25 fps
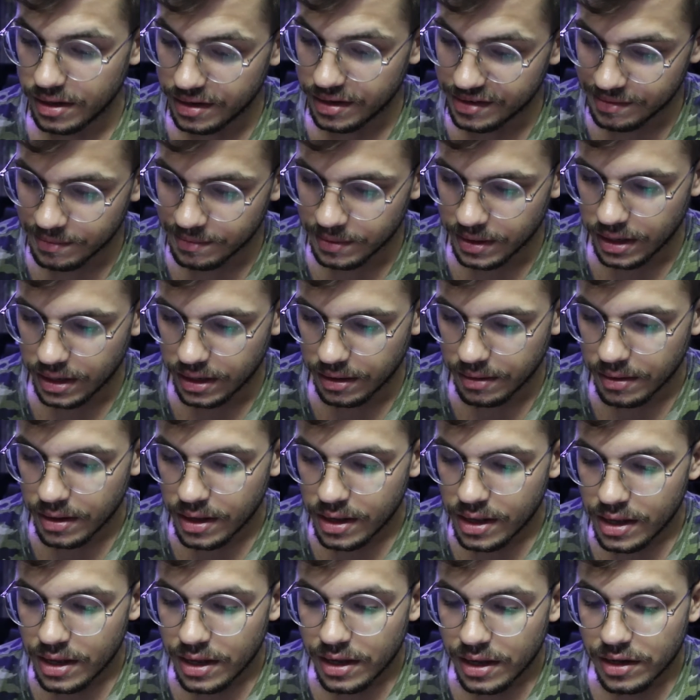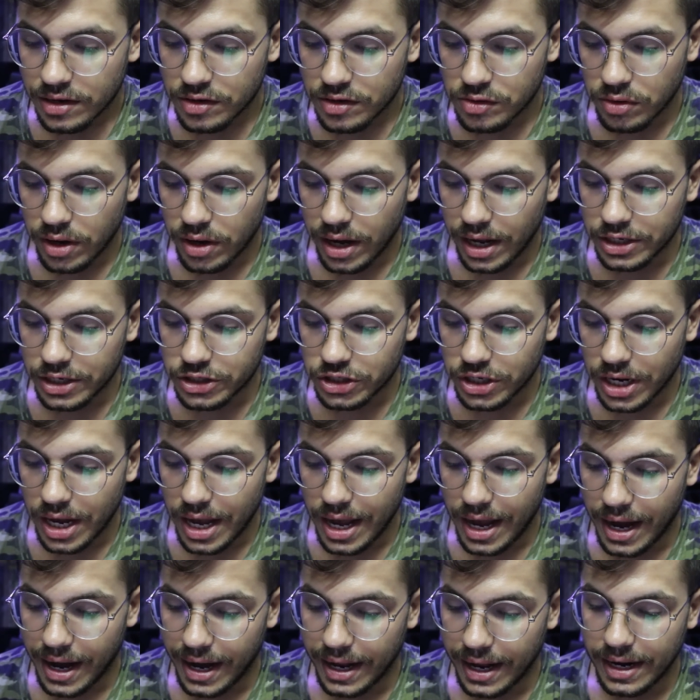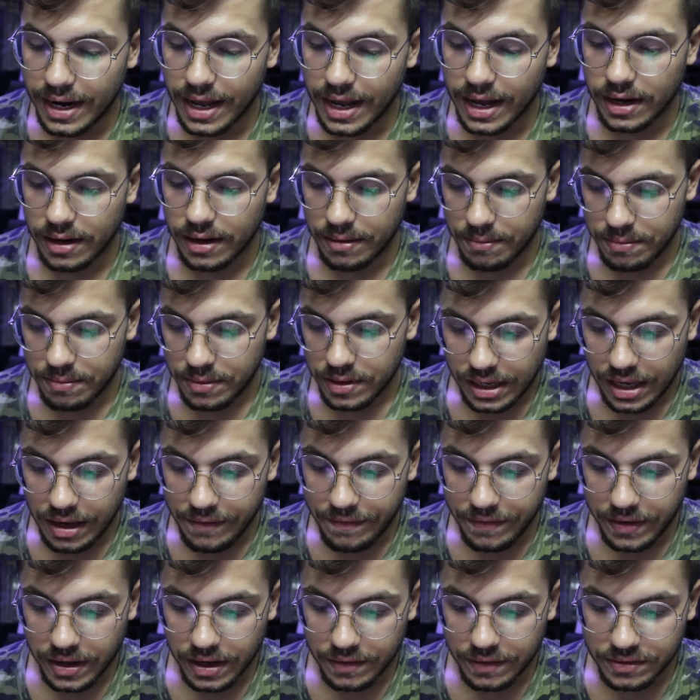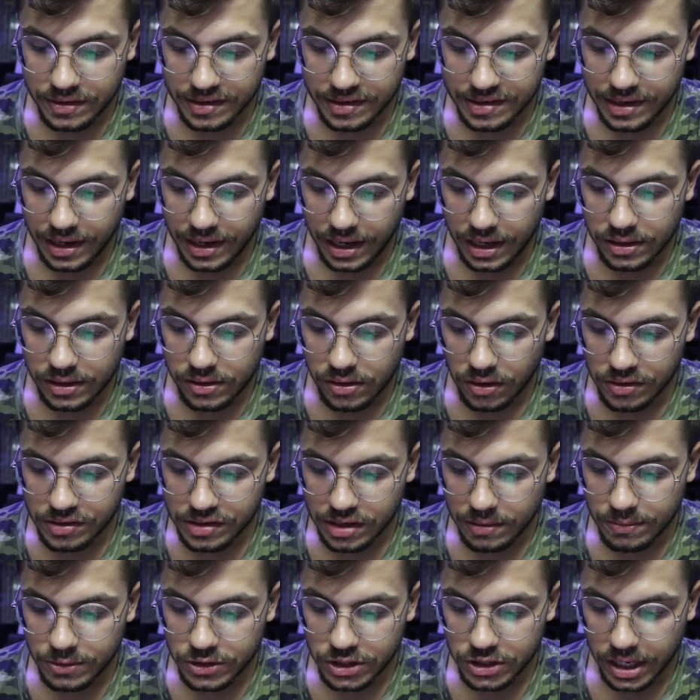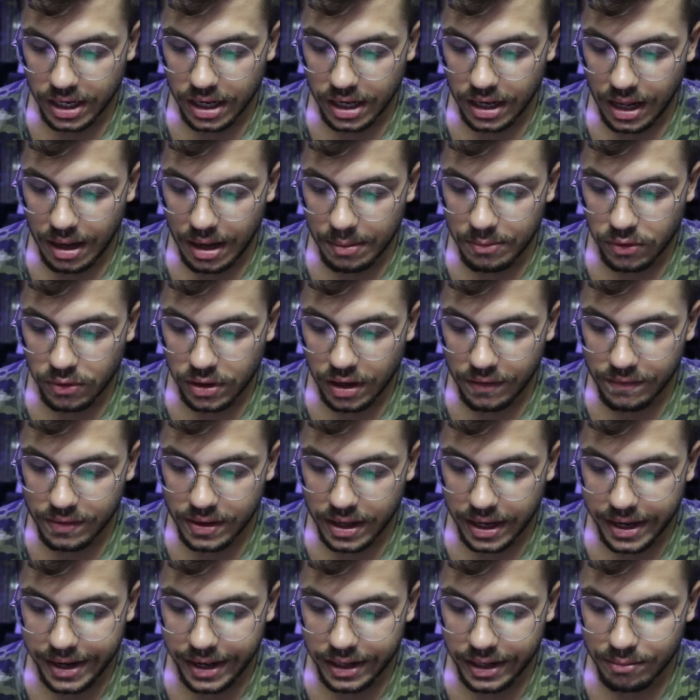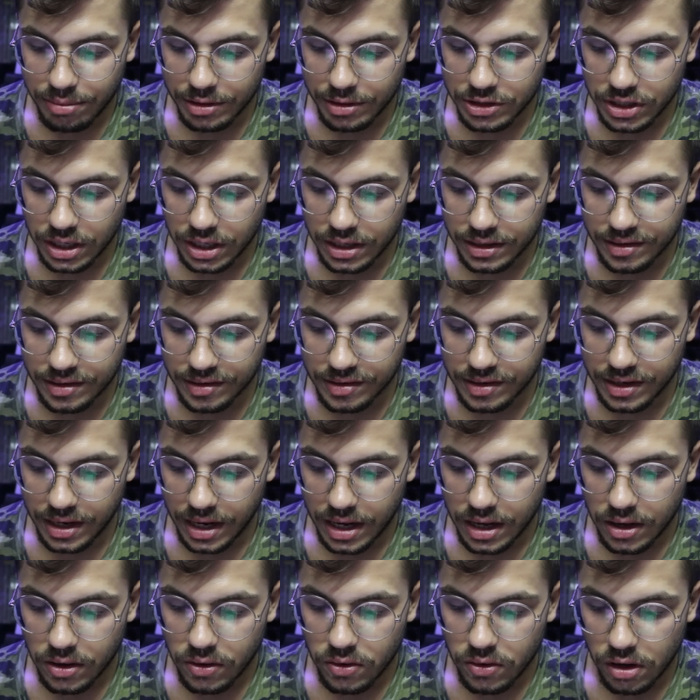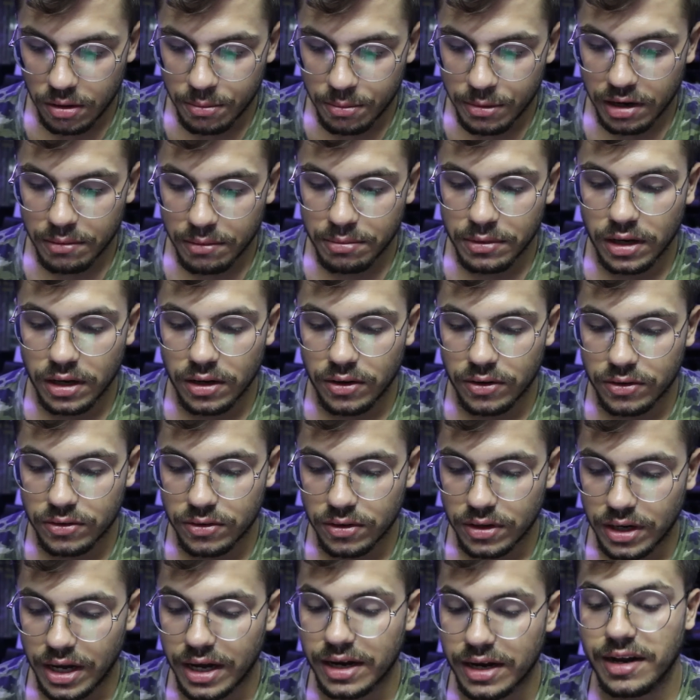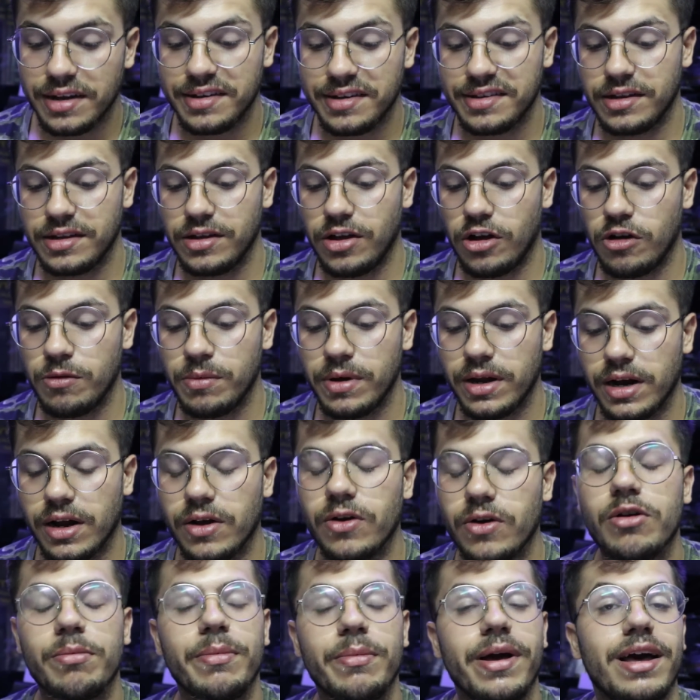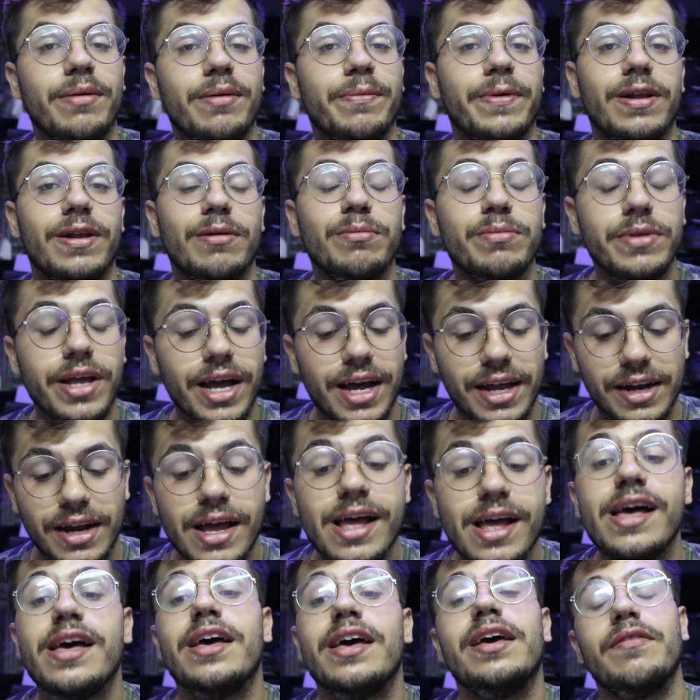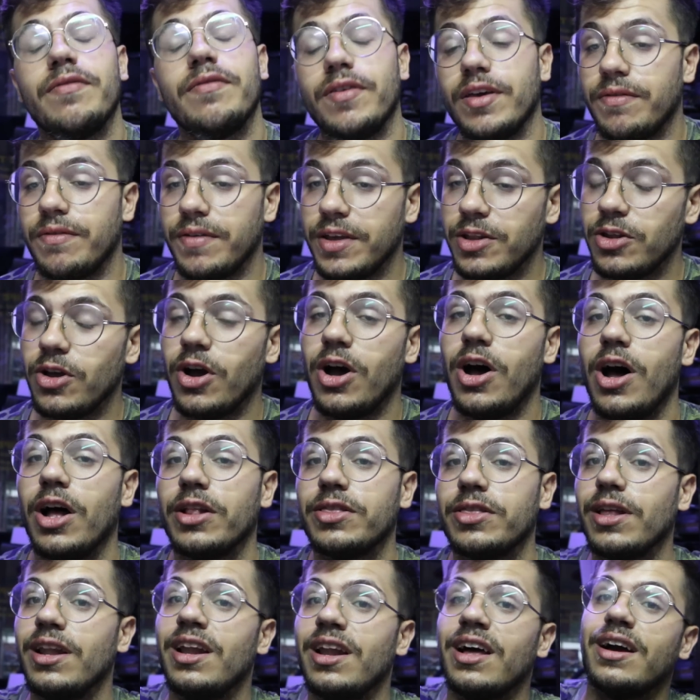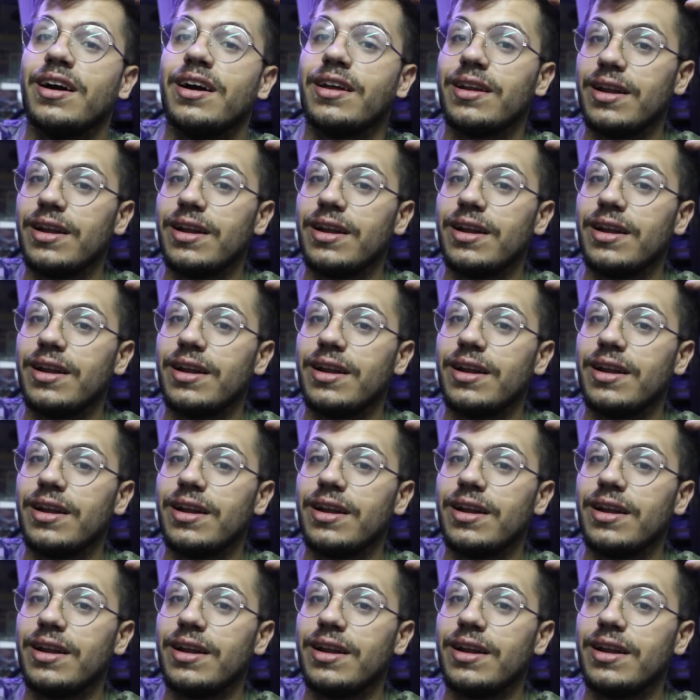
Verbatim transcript: اسم غريب سؤال شائع على الأغلب كيف عرفت تصليح الكونسل بشكل عام وكيف دخلت مجال التصليح أخوك عمر من الأردن على راسي عمر أخوك ماهر من لبنان في فيديو ححط لك